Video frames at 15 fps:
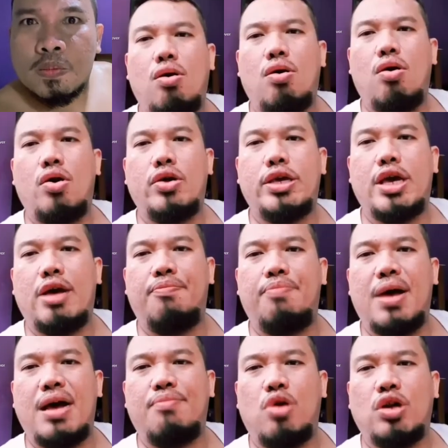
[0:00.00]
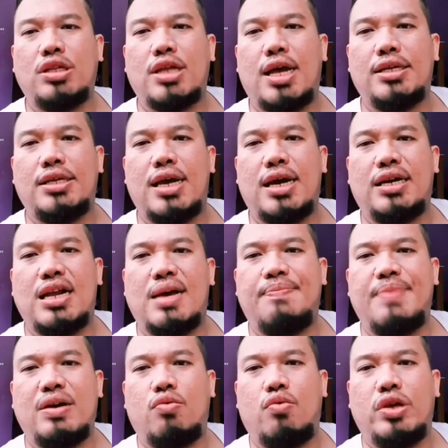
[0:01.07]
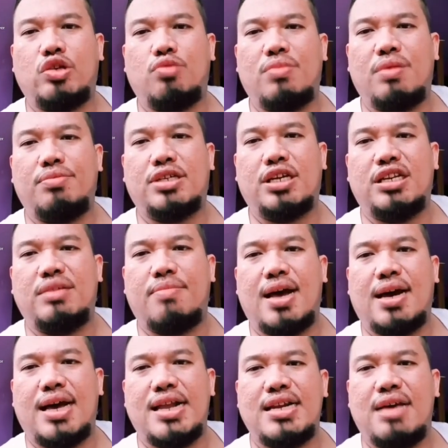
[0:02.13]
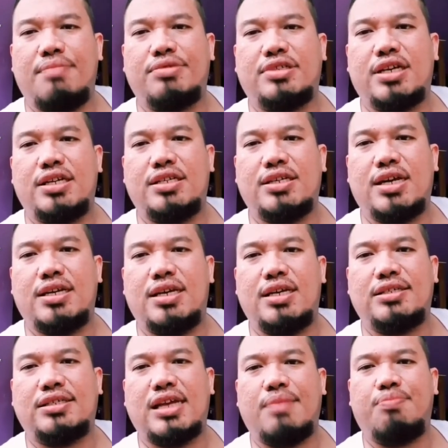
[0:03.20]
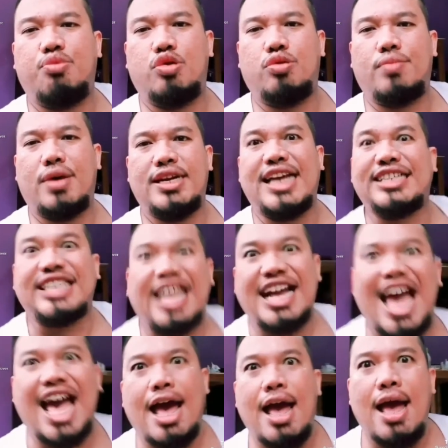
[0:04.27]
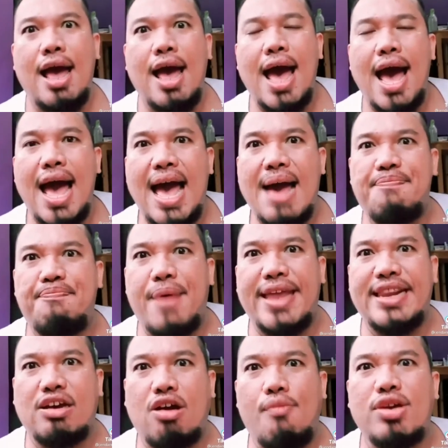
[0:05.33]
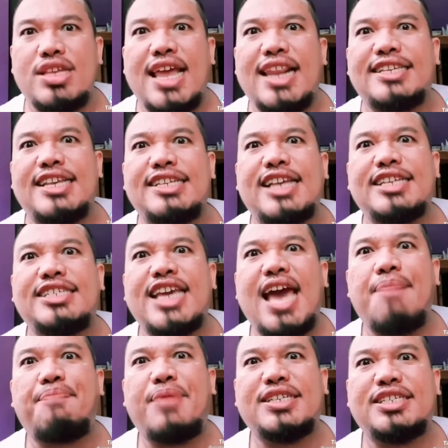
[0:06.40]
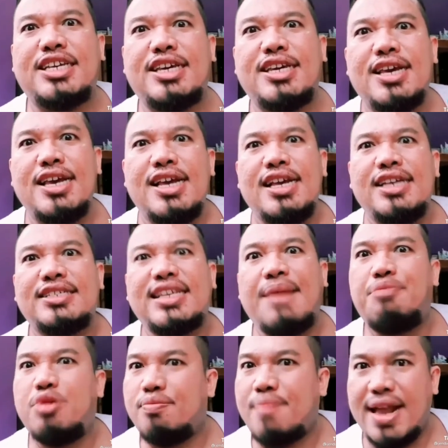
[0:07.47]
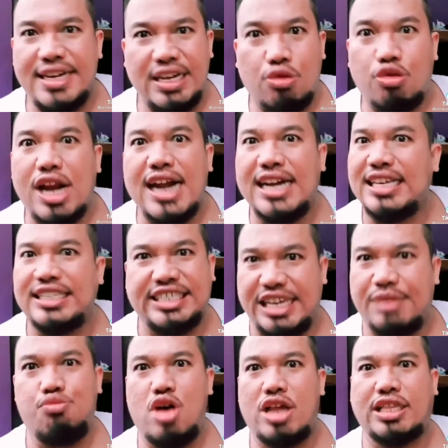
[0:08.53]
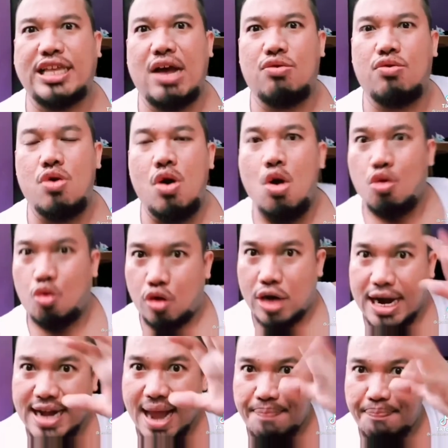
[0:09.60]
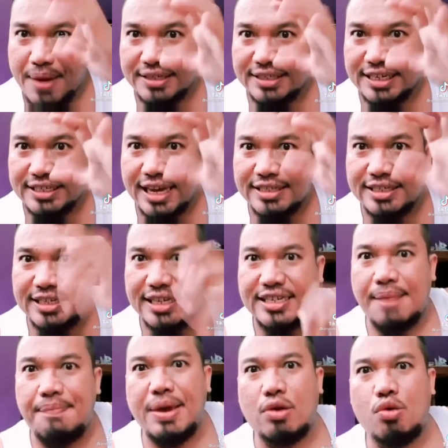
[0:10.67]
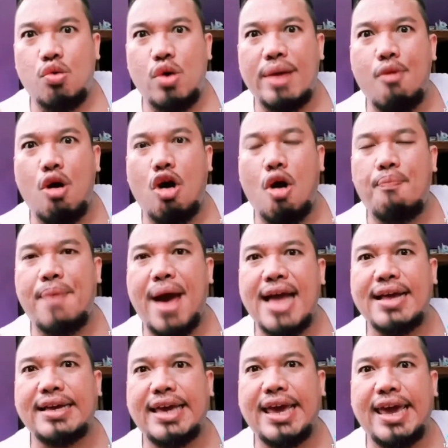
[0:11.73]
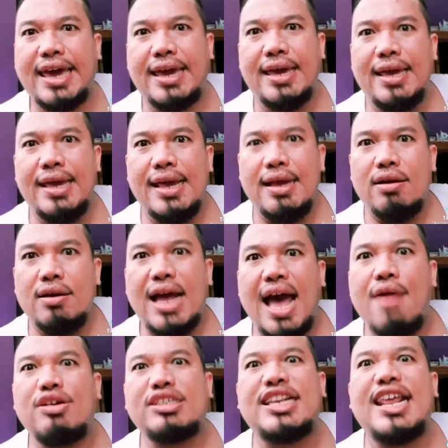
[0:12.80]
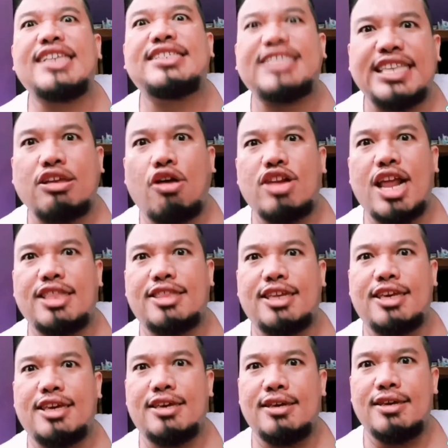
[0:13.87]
Oh ya bang mau tanya kenapa kue cuma bisa dimakan gak bisa dijadiin sabun mandi Astaga apa ini kau mau nyari sensasi apa sih Sabun mandi kurang licin buat kau Kurang dapat sensasinya sampai kue mau kau pakai Awas lecet kau nanti